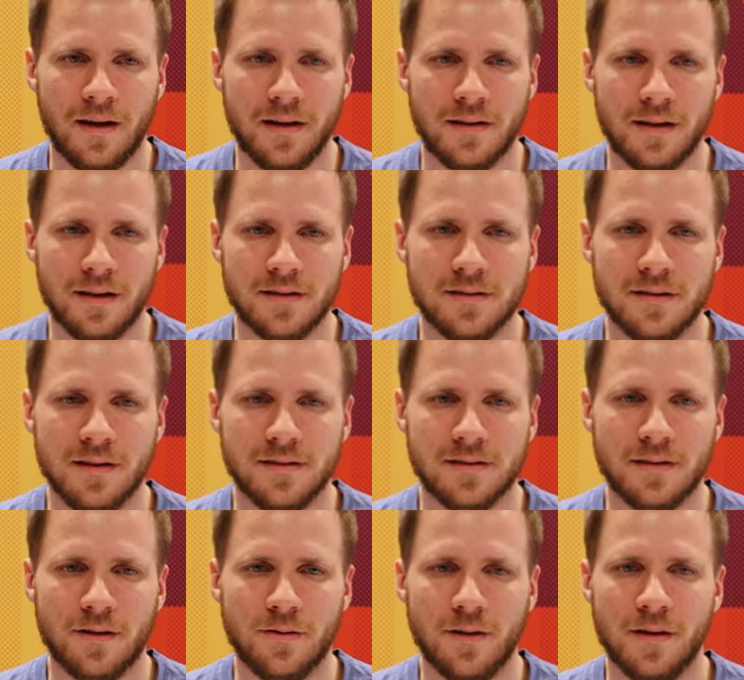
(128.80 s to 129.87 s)
i teraz
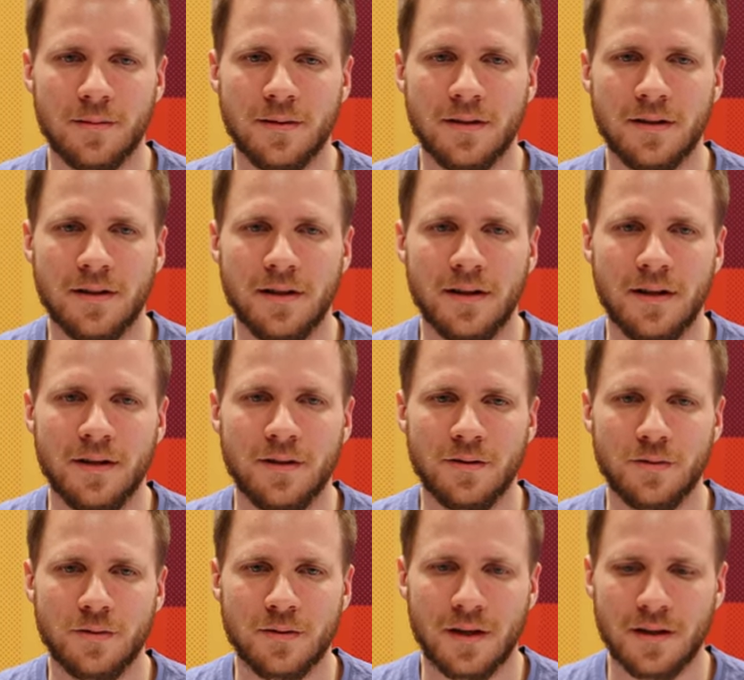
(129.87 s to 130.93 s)
zainstalujemy
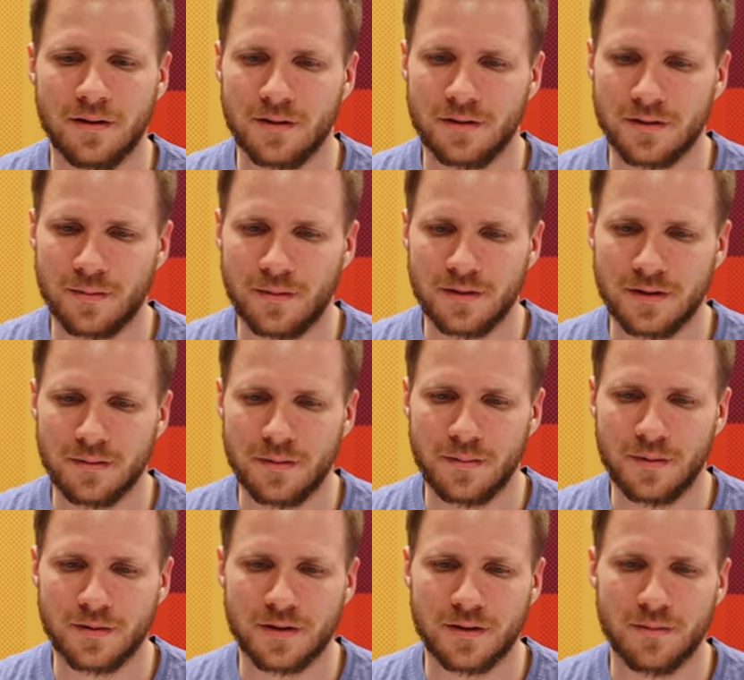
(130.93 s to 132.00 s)
tutaj to, co będziemy
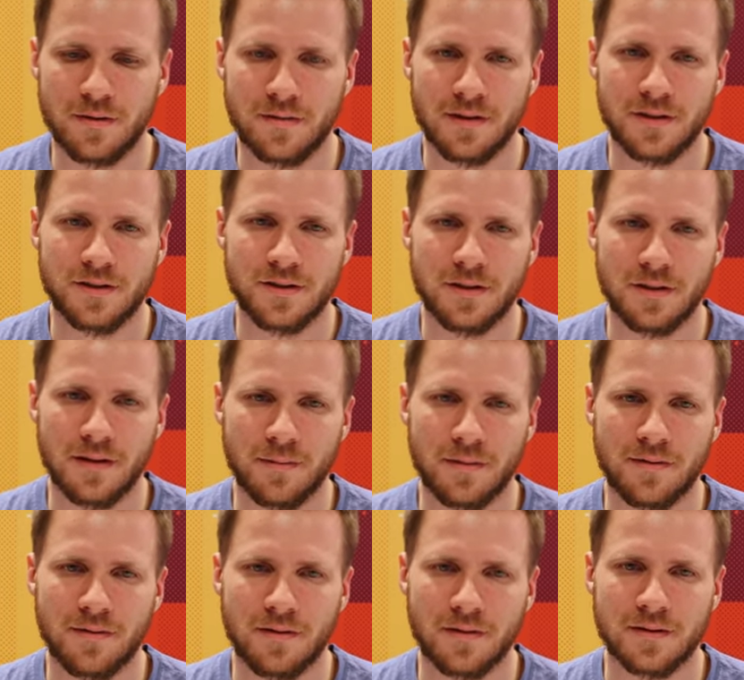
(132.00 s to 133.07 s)
potrzebować, czyli na
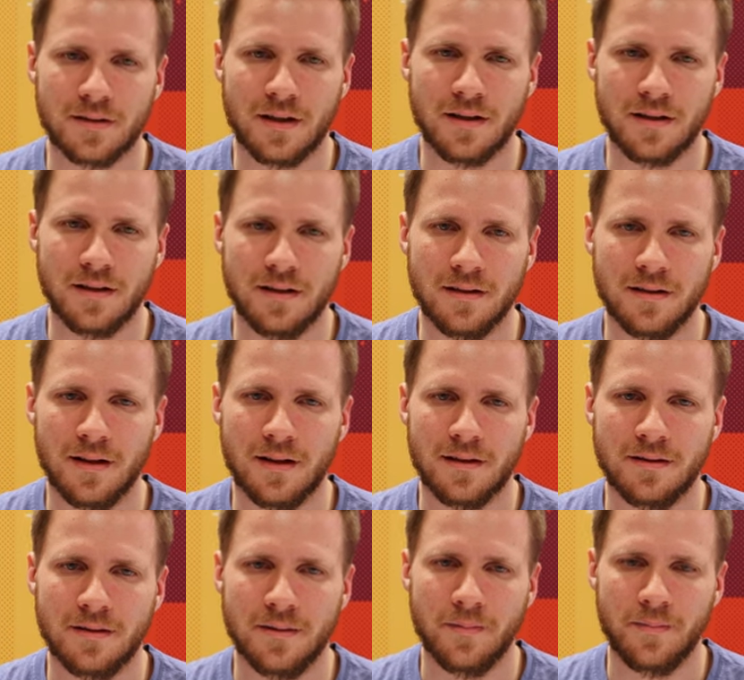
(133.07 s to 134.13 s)
pewno
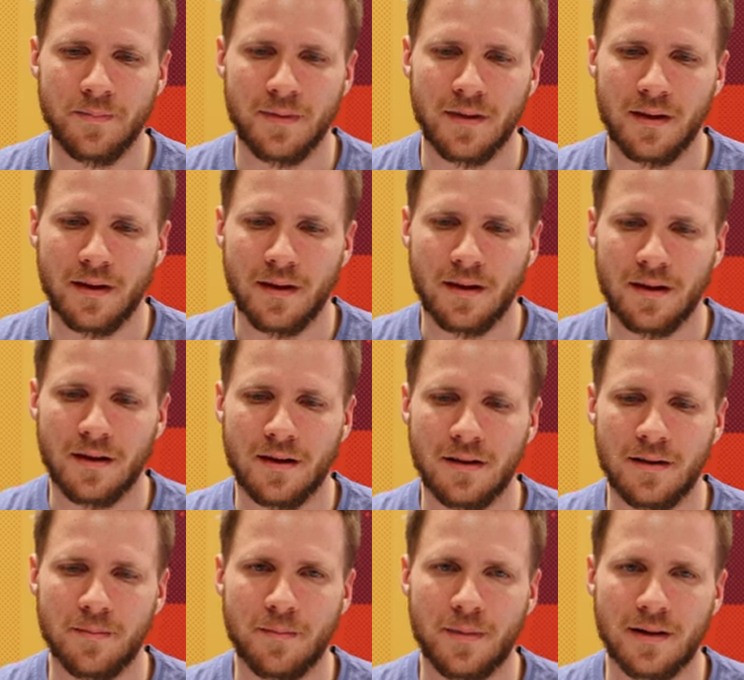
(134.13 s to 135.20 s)
scikit-learn,
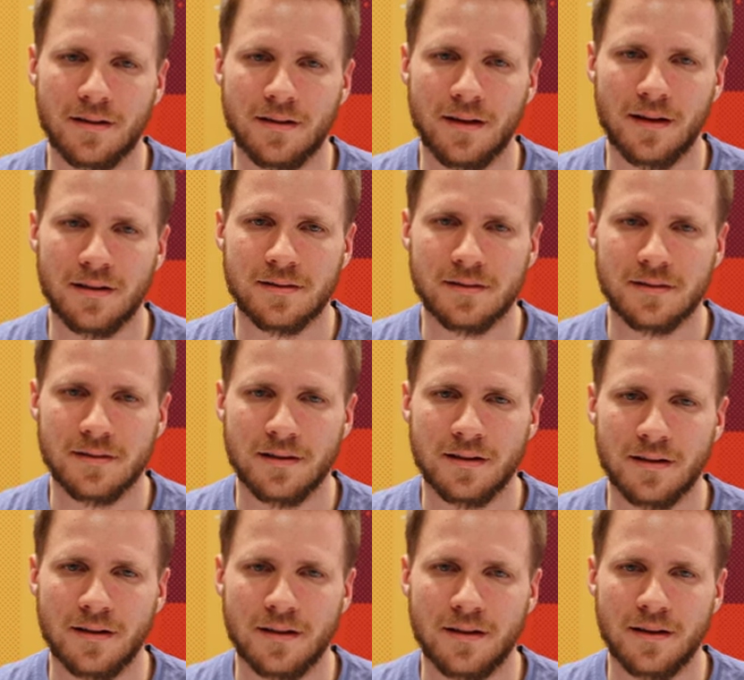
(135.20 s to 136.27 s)
pandas,
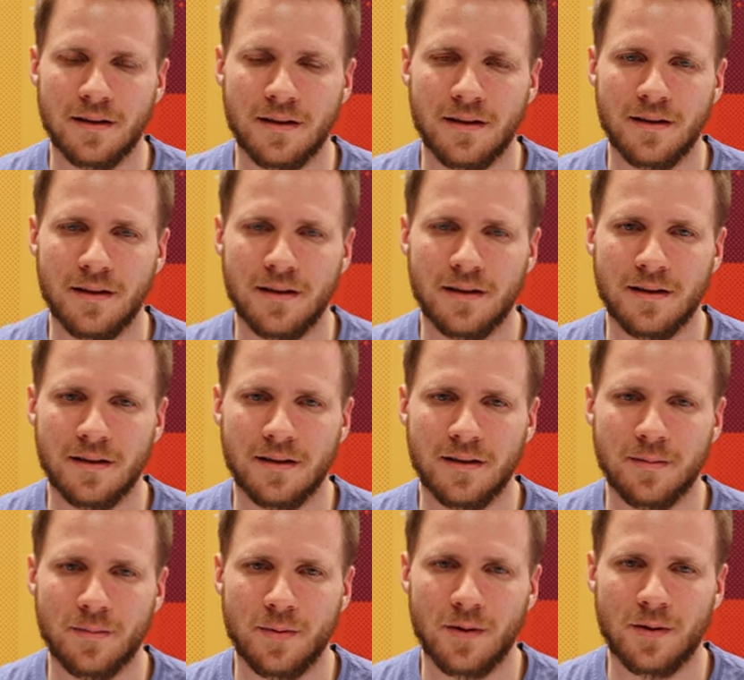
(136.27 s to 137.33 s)

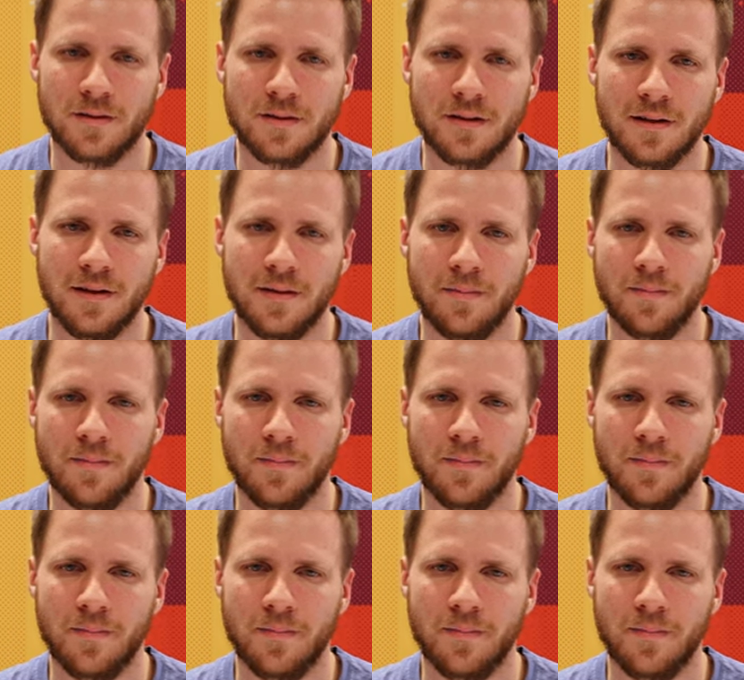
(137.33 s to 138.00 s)
e, plotly